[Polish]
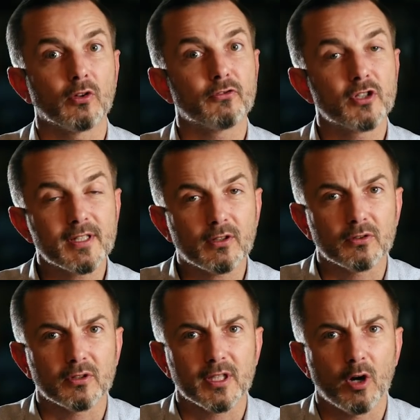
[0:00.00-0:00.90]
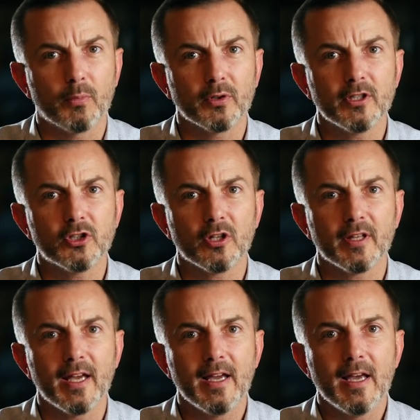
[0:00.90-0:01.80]
To wszystko zostało
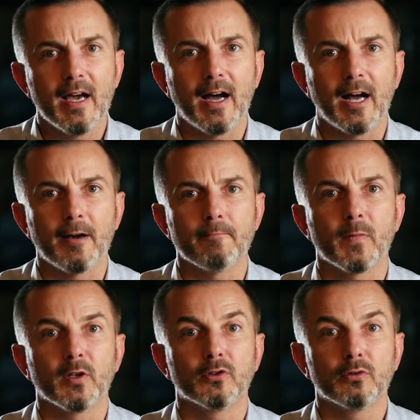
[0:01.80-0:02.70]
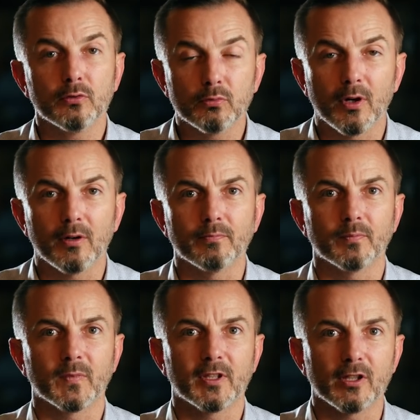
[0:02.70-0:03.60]
podliczone, a źródło
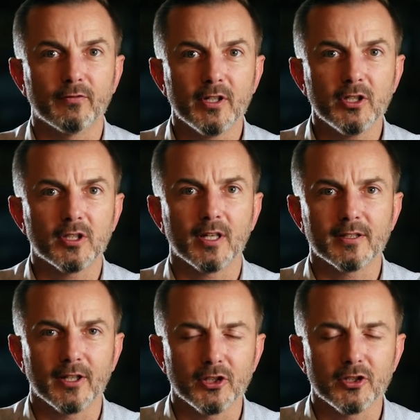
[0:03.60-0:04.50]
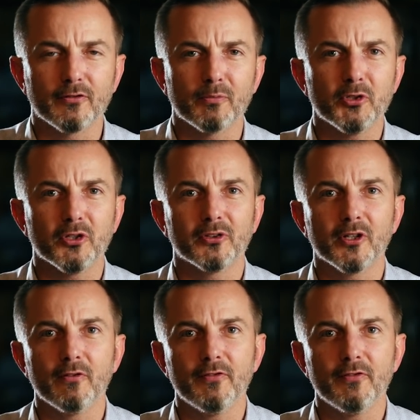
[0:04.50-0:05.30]
tych wyliczeń znajdziecie w opisie do tego